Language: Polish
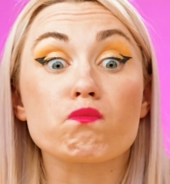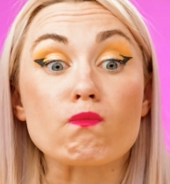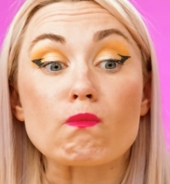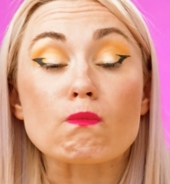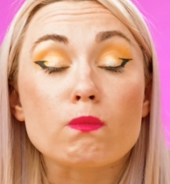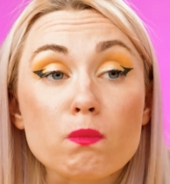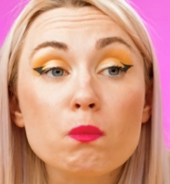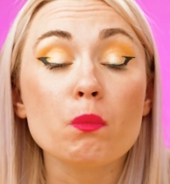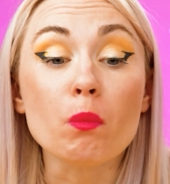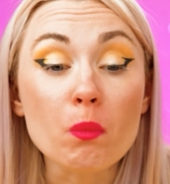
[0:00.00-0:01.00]
Co za
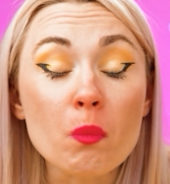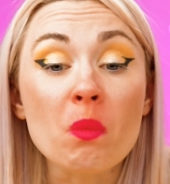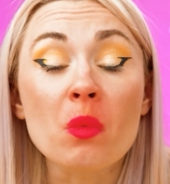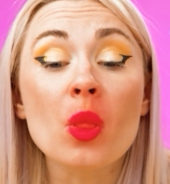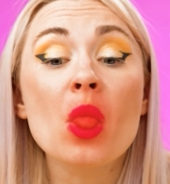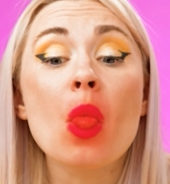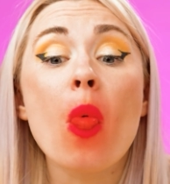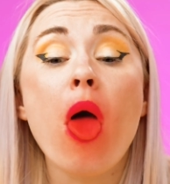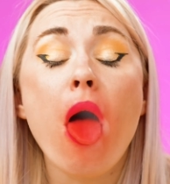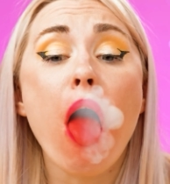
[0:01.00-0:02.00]
ostre chipsy!
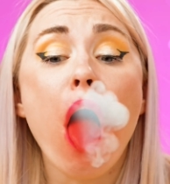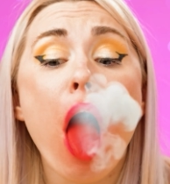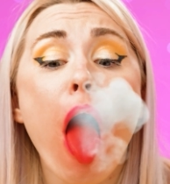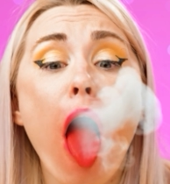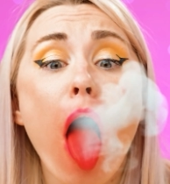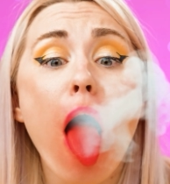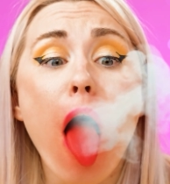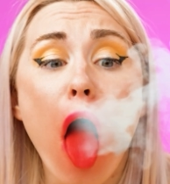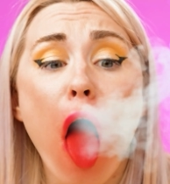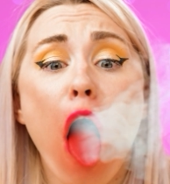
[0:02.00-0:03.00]
Mój język
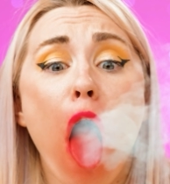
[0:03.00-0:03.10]
płonie!